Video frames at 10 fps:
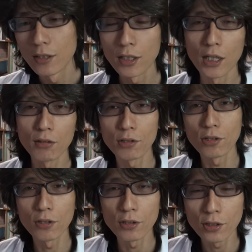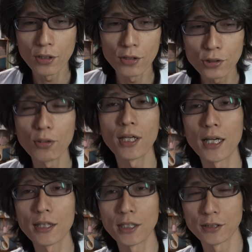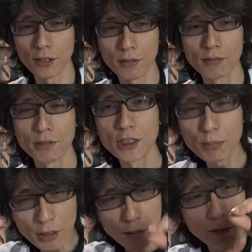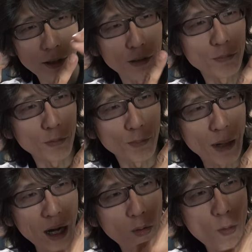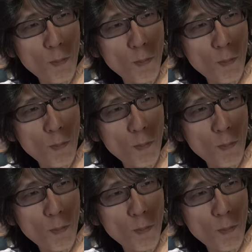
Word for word: あの症例があったんですよ1ミリのからもうパッコ